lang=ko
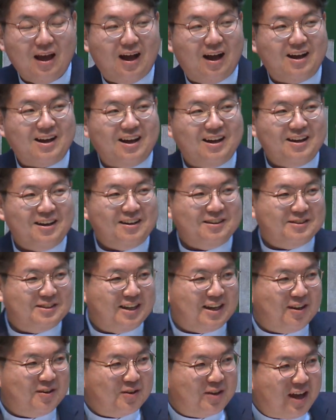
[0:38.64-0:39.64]
아까
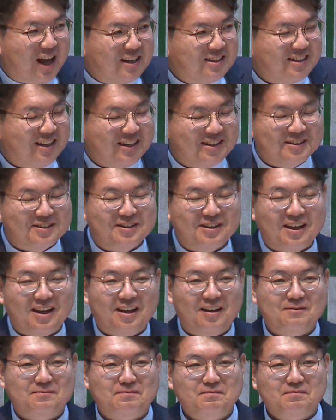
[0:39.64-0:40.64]
제가 이렇게 앉아
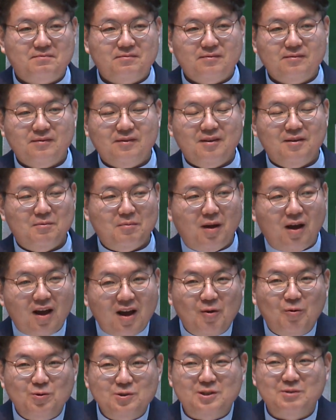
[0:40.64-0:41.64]
있는데
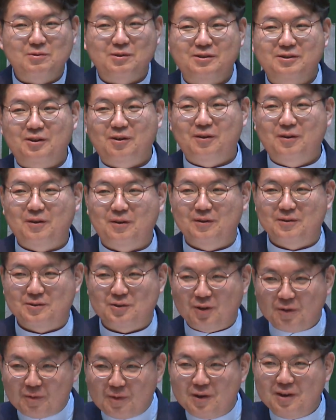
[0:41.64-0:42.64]
막 우시면서
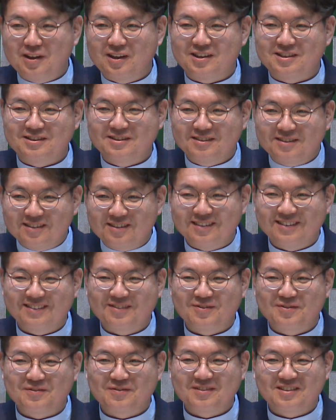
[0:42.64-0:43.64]
저 멀리 계신
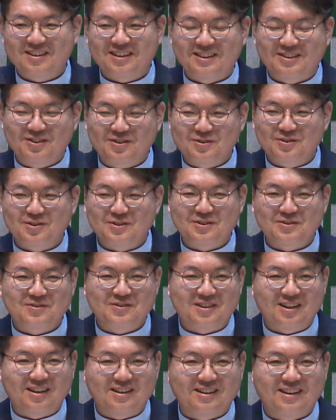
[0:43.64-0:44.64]

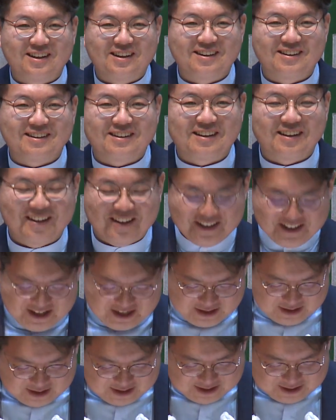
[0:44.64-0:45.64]
성도님들한테 이렇게
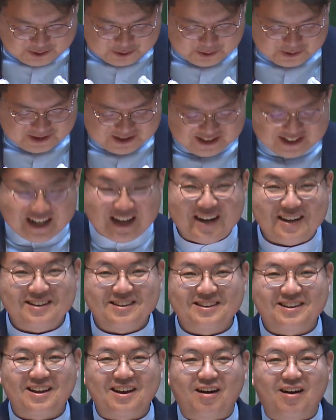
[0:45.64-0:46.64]
손인사
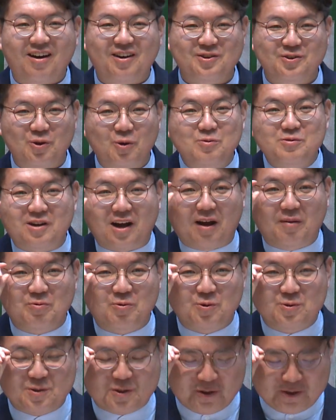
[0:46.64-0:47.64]
하는데 아, 너무
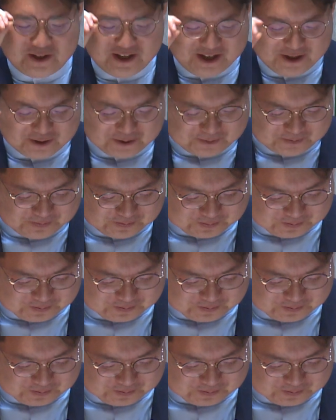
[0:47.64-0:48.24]
감동적이에요.